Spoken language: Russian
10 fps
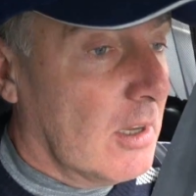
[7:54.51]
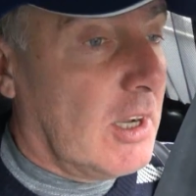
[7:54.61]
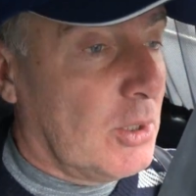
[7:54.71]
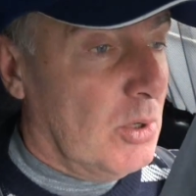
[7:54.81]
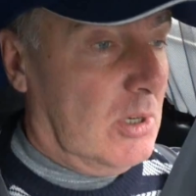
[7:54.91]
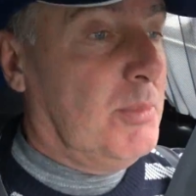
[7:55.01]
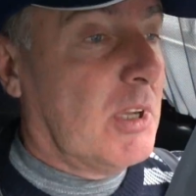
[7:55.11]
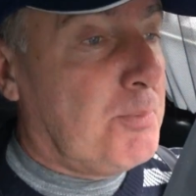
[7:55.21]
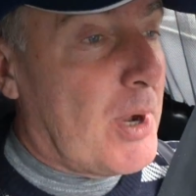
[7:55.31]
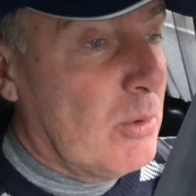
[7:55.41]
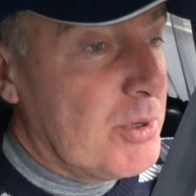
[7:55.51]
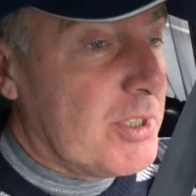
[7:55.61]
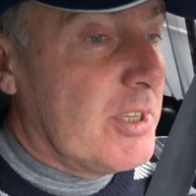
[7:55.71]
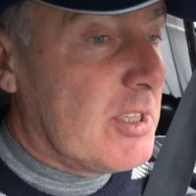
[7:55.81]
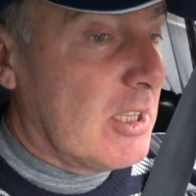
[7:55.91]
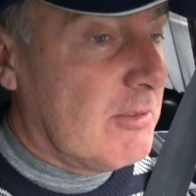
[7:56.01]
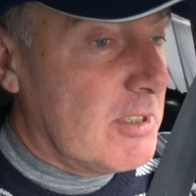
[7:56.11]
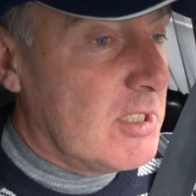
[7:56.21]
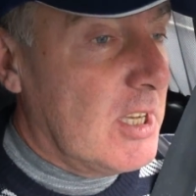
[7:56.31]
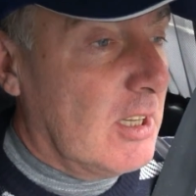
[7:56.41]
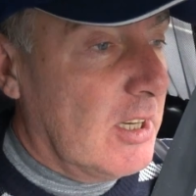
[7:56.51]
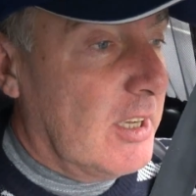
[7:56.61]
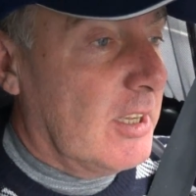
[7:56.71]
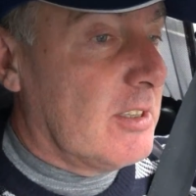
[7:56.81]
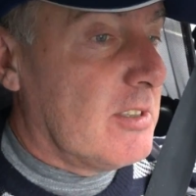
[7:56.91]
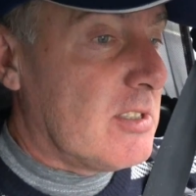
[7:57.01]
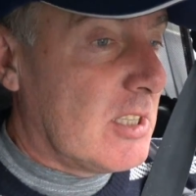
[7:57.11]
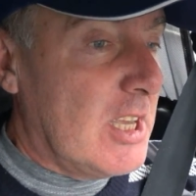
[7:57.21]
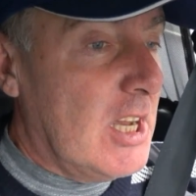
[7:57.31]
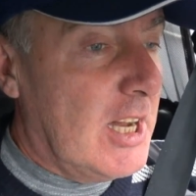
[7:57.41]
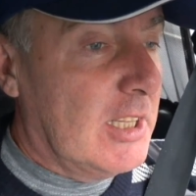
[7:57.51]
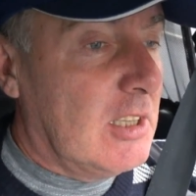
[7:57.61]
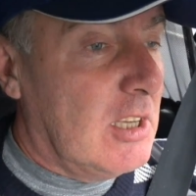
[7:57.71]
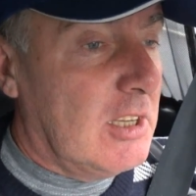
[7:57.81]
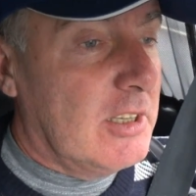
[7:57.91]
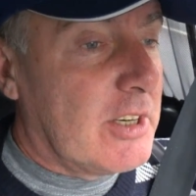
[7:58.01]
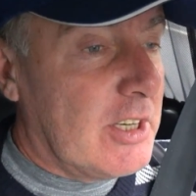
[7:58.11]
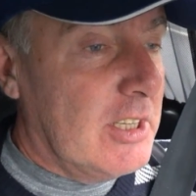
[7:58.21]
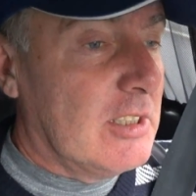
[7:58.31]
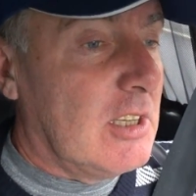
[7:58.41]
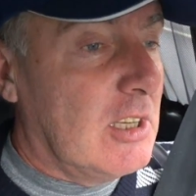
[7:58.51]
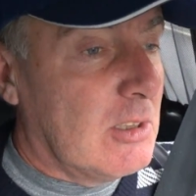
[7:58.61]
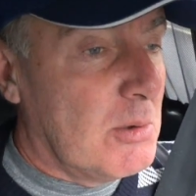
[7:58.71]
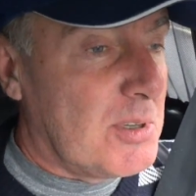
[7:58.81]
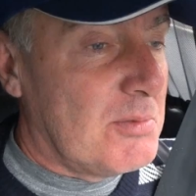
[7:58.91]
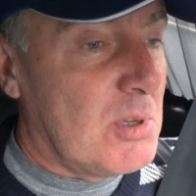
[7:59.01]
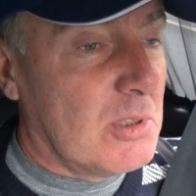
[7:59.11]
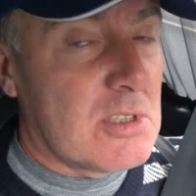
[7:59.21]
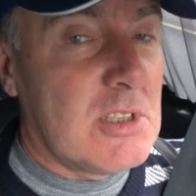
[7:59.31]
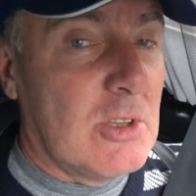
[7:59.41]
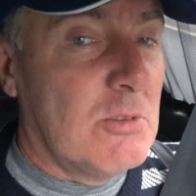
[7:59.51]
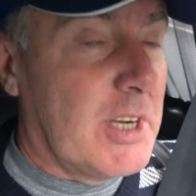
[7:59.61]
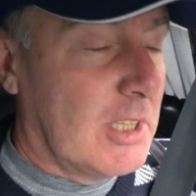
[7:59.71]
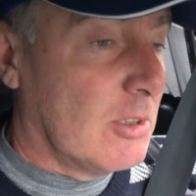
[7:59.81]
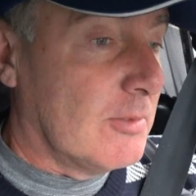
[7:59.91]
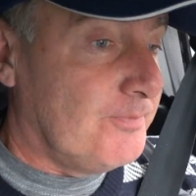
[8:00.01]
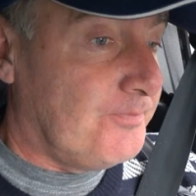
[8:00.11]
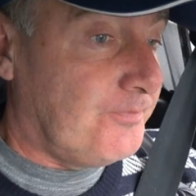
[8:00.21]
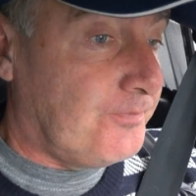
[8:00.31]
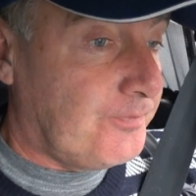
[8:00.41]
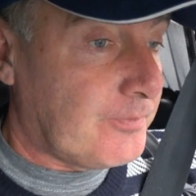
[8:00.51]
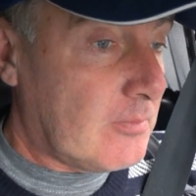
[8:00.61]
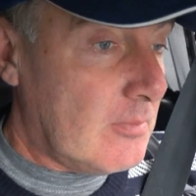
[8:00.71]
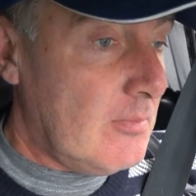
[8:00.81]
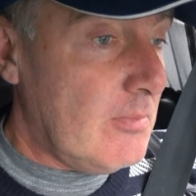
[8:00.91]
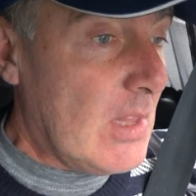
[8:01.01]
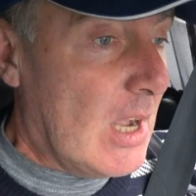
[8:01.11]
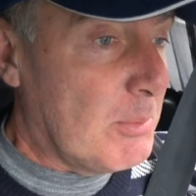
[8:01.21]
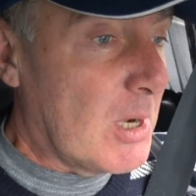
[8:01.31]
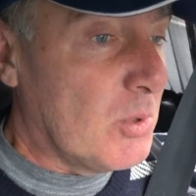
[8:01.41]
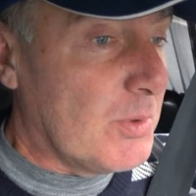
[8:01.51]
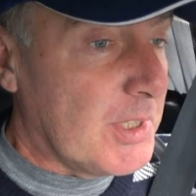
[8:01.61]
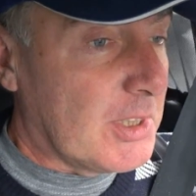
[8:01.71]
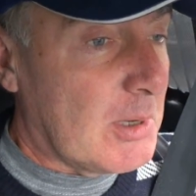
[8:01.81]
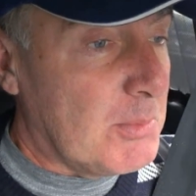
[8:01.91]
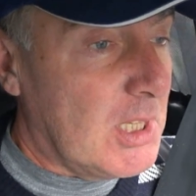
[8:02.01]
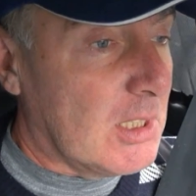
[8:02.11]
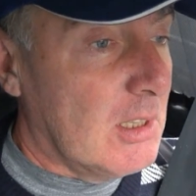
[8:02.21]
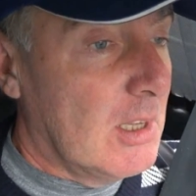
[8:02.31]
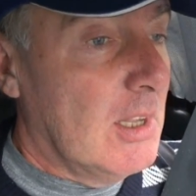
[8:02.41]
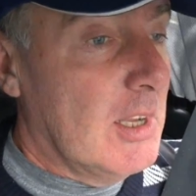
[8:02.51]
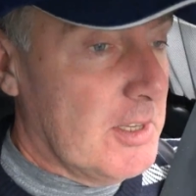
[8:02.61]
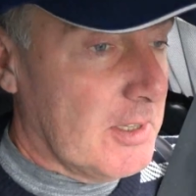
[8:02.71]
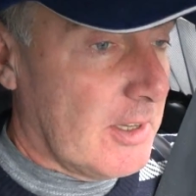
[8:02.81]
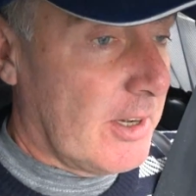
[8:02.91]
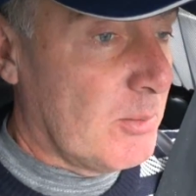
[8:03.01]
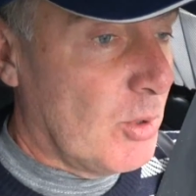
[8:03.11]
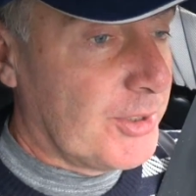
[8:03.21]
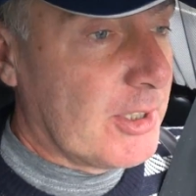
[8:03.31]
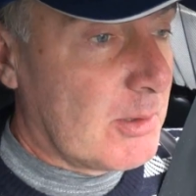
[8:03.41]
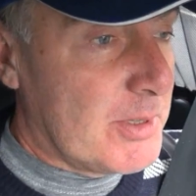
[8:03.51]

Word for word: которые благополучно из этого сделали стоянки, рынки, ну, в общем, все это сдано в аренду. Оборудования там нет, ремонтных